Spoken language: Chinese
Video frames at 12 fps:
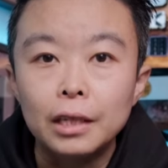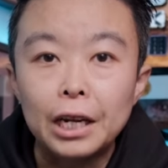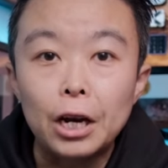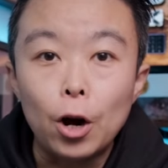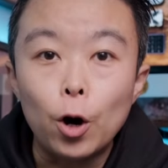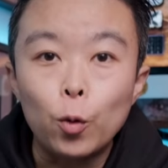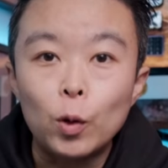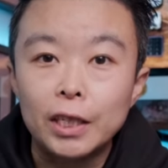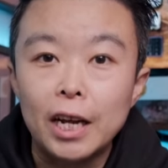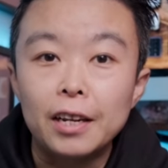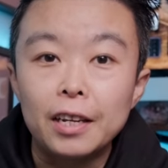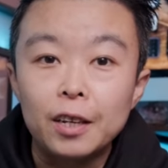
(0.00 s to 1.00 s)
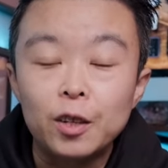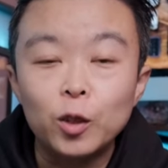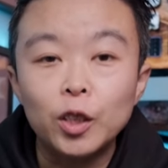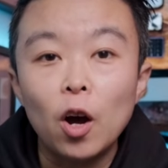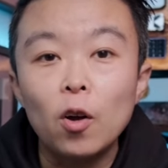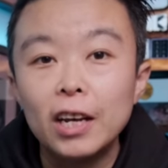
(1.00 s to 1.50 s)
大家好，我是艾迪，
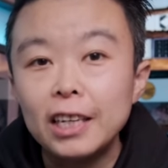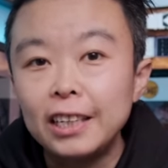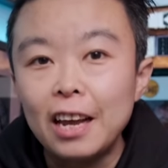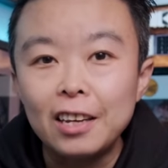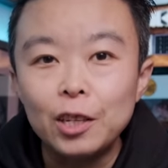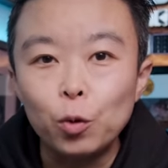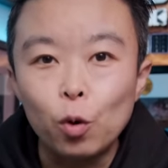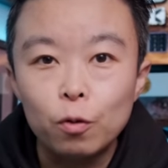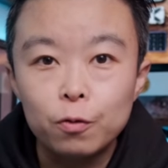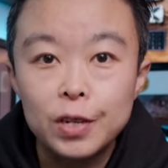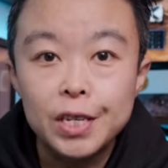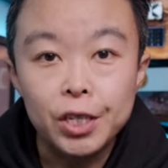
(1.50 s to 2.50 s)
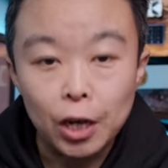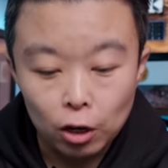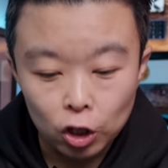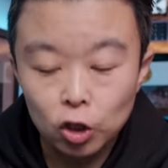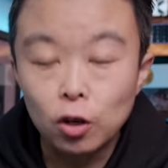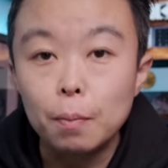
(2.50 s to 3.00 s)
又到了一年一度分享
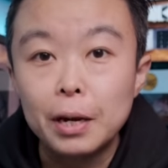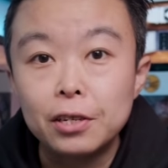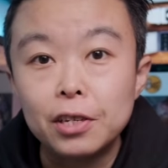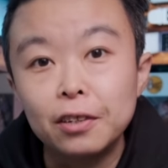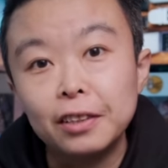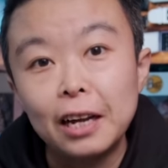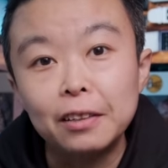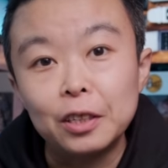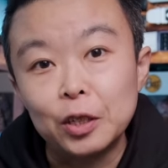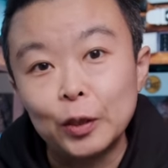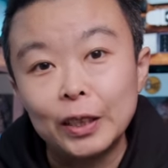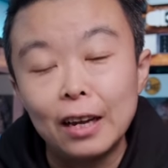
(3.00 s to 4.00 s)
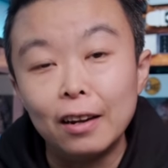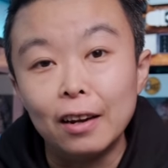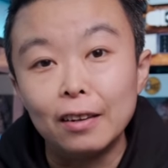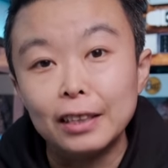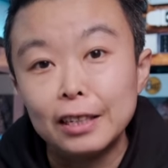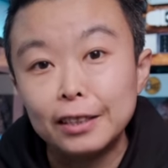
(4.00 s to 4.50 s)
设备清单的时间
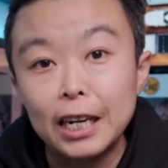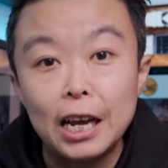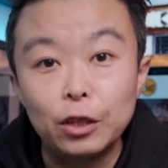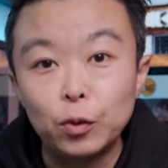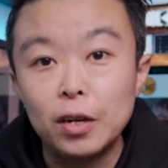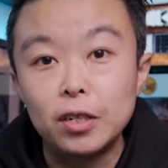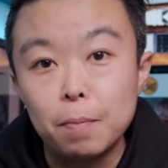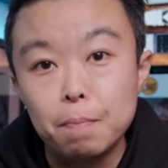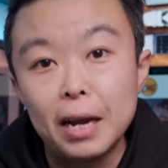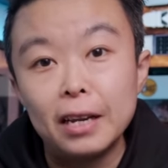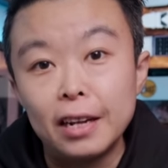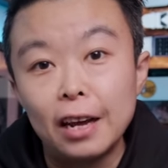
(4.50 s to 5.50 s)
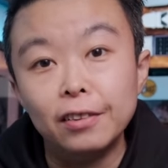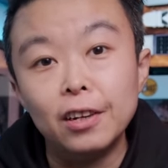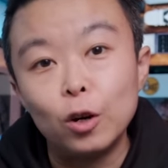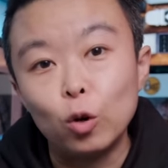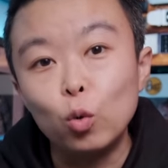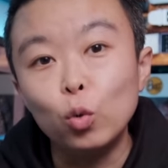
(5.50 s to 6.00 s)
了。那这也算是每年
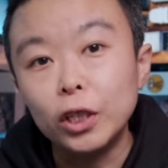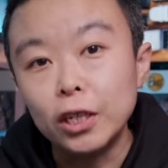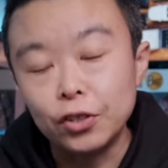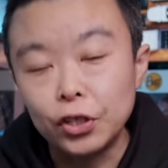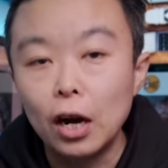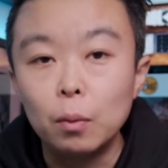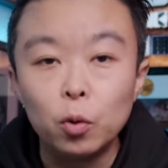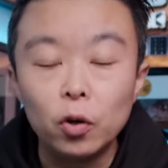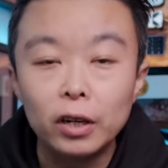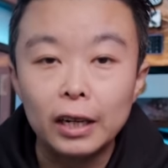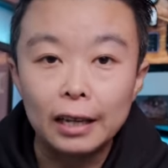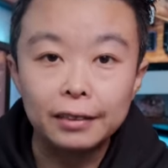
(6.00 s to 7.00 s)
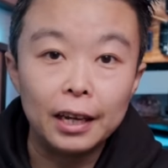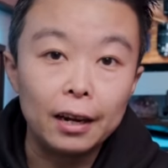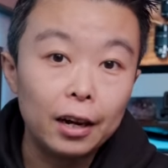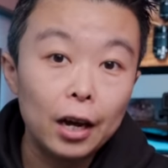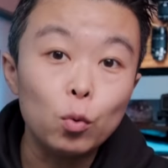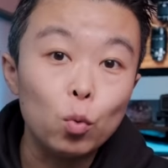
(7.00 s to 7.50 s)
的固定项目，赶在
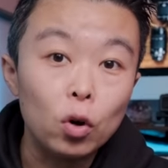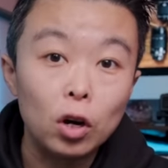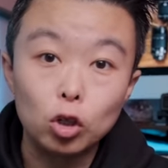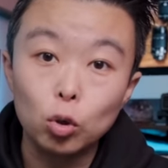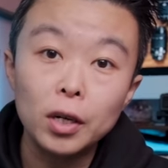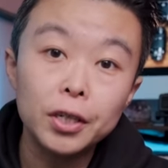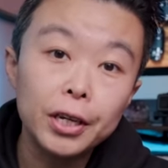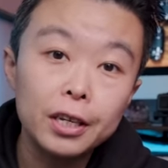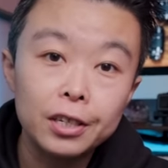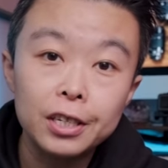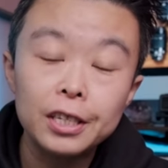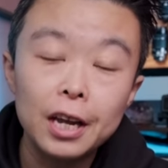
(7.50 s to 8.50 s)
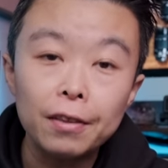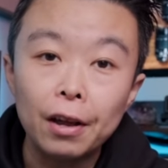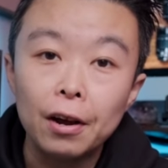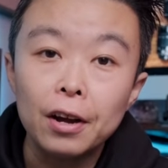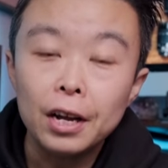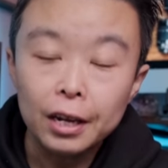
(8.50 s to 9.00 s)
黑五和双十一期间
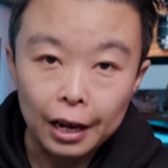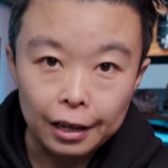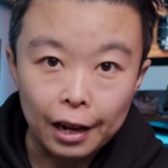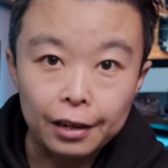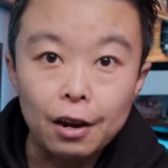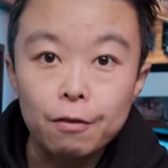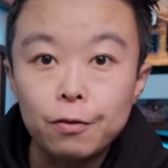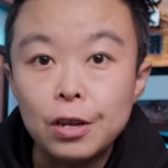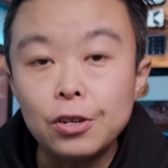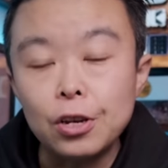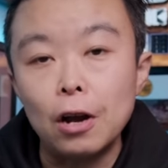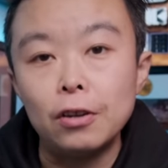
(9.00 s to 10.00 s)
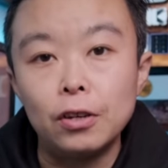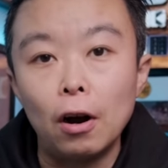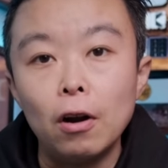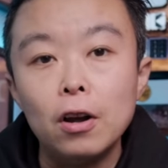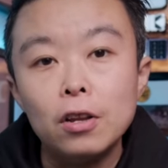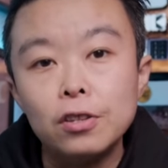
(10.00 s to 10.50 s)
呢，给大家分享一
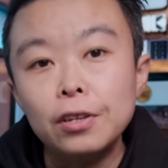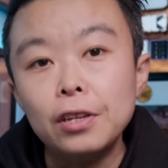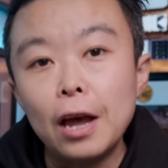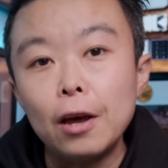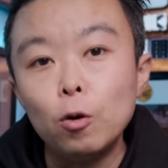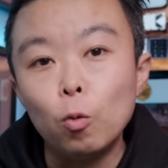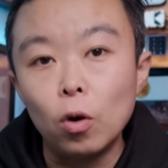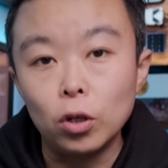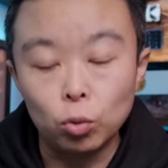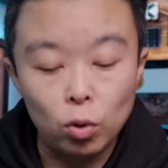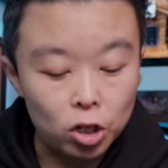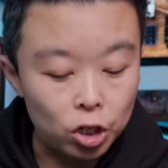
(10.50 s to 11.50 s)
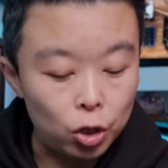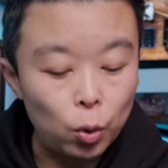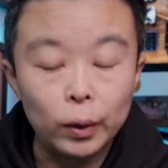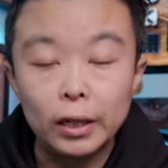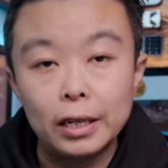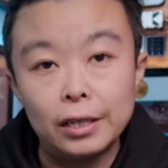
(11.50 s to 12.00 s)
下今年我所使
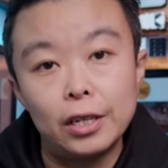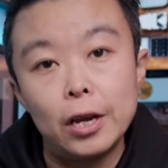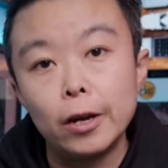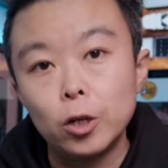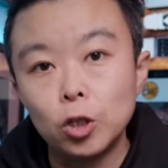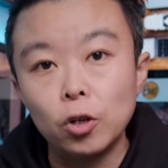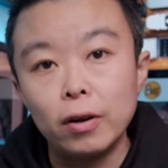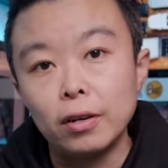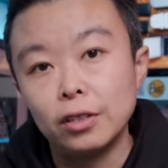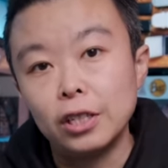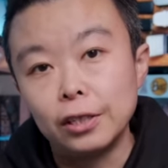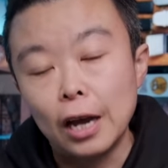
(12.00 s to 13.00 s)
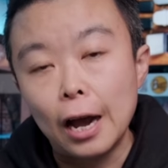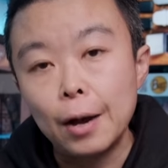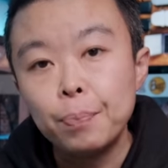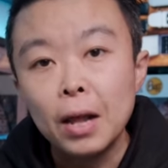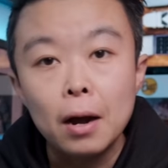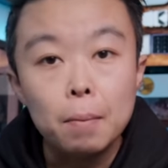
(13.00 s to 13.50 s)
用的这些摄影器
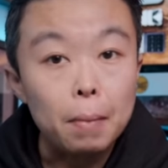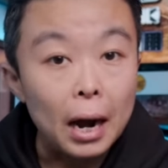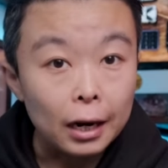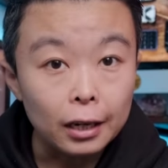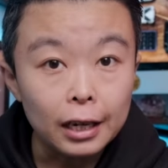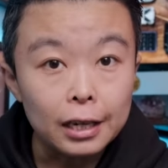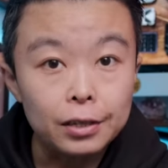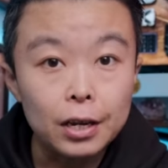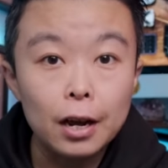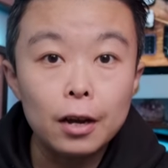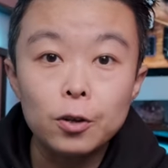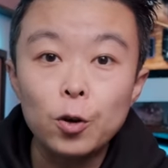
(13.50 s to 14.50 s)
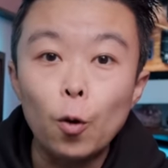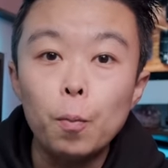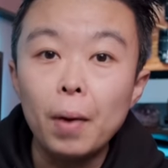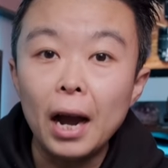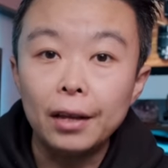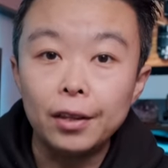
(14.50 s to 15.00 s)
材，买了哪些，又
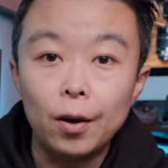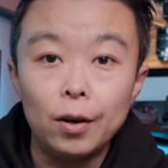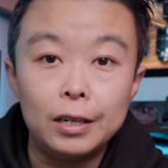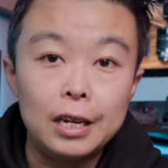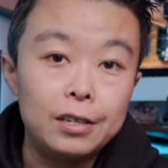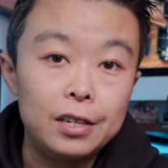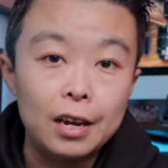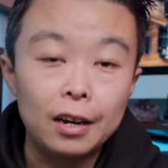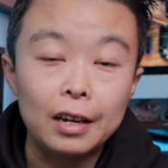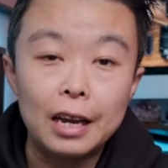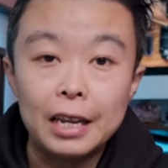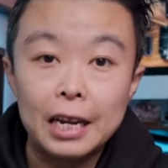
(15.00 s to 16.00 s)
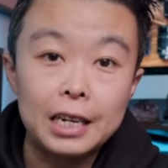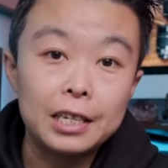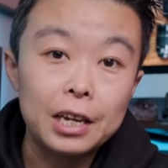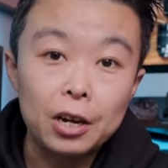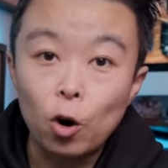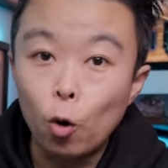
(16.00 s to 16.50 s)
卖掉了哪些，给大家
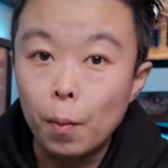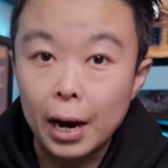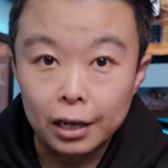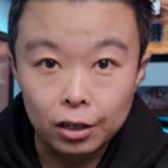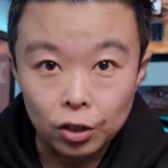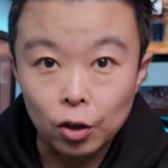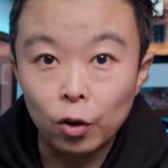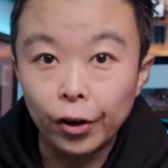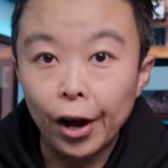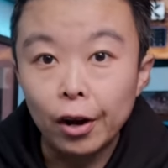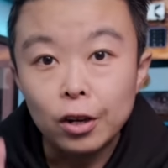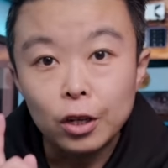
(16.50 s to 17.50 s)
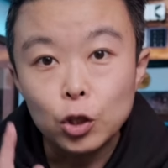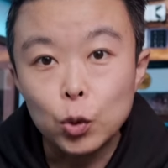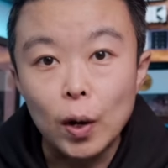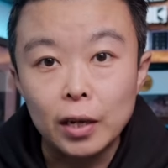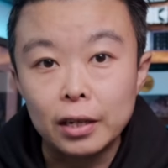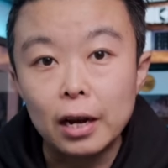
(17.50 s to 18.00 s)
在购买的时候呢
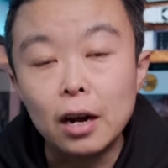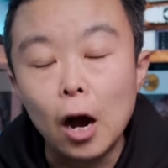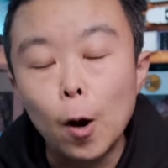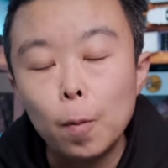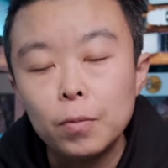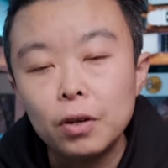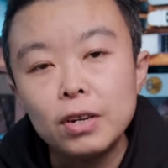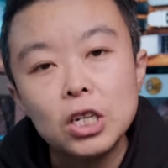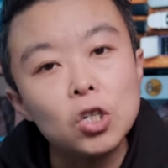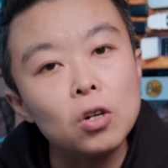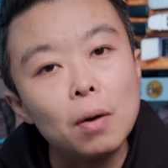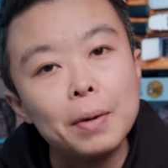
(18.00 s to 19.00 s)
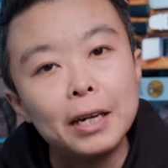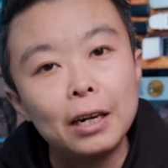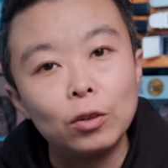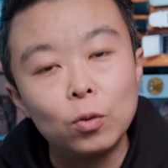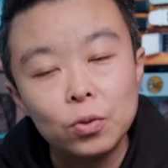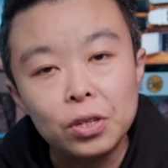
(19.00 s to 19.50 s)
做个参考。因为设备这
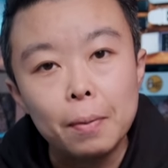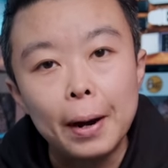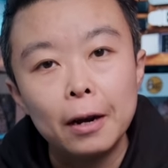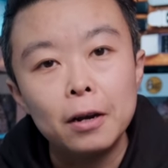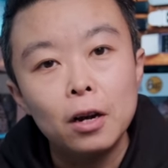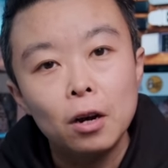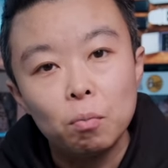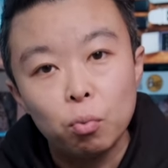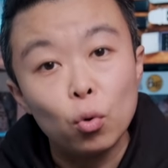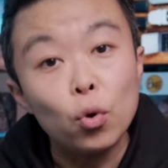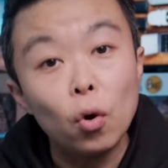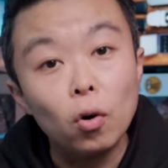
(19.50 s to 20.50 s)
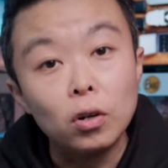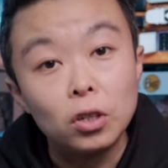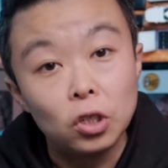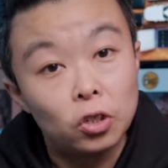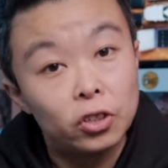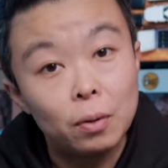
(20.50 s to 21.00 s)
个东西吧，不用
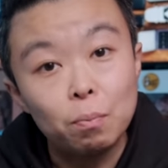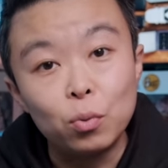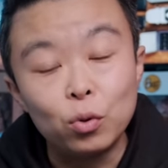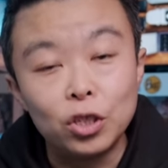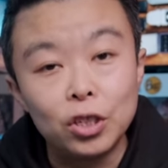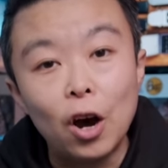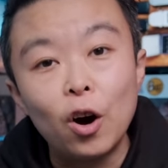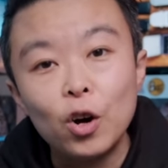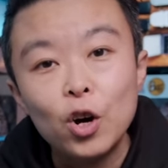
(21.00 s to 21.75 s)
是真不知道，